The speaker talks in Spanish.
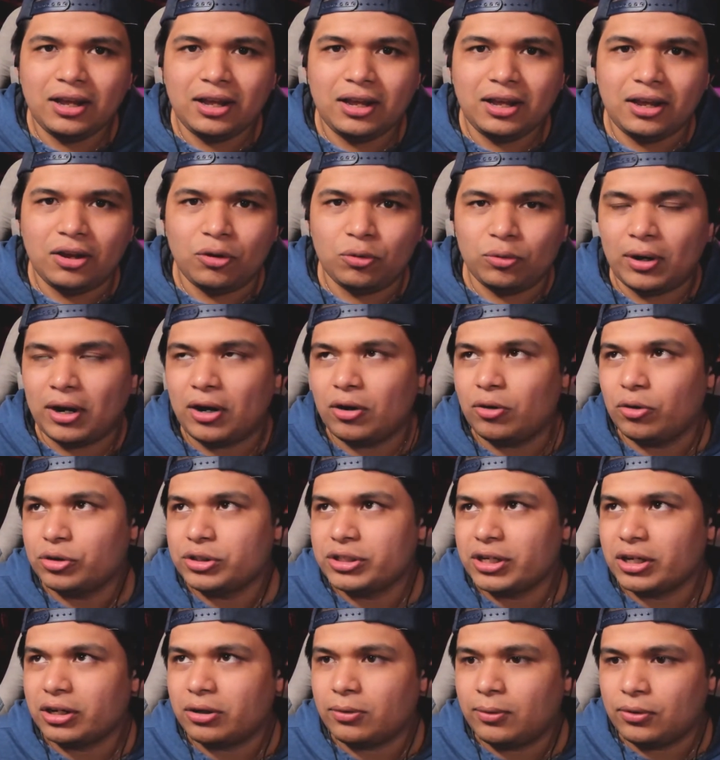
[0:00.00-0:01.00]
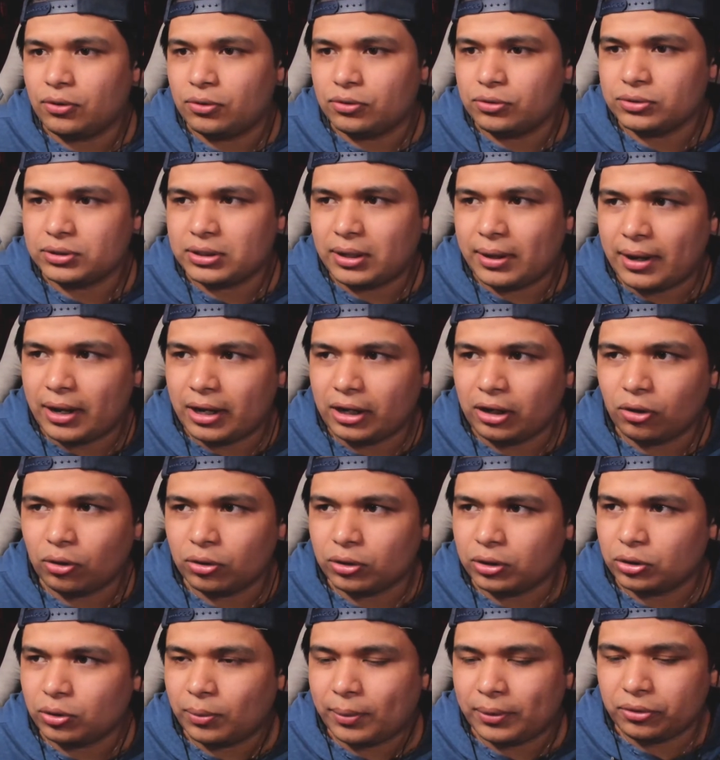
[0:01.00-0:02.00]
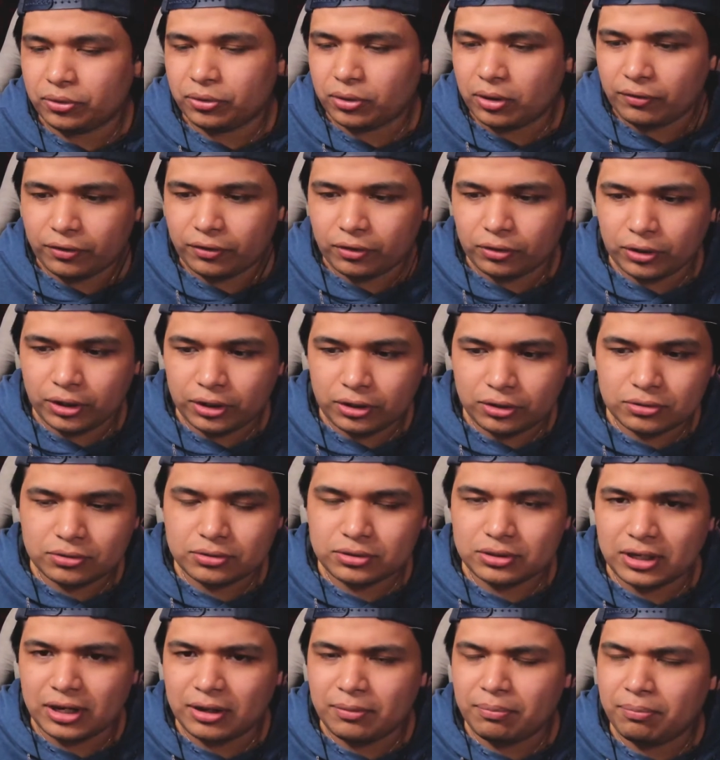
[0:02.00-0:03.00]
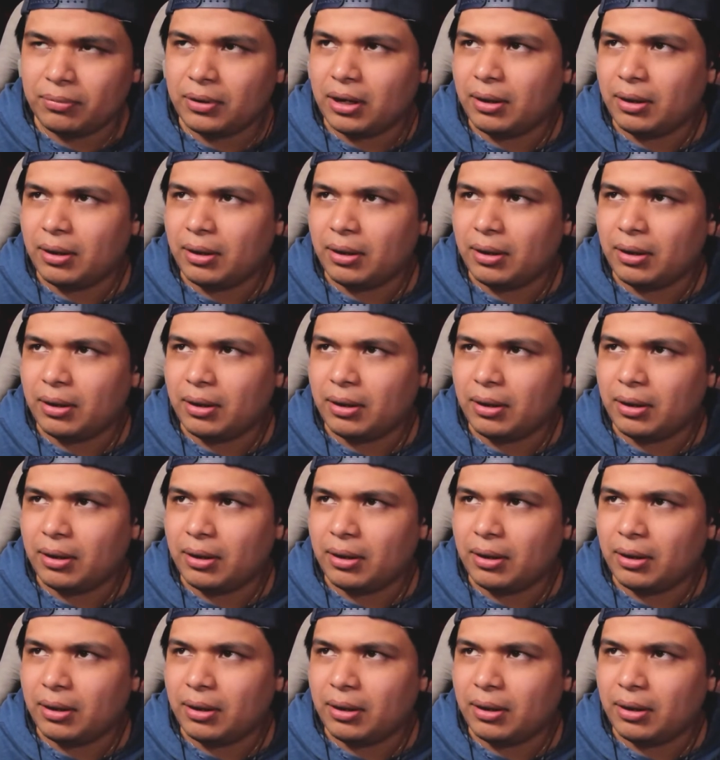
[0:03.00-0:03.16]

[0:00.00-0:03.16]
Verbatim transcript: eh, una noche cuando estaba ahí con, tomando café con ellos, le,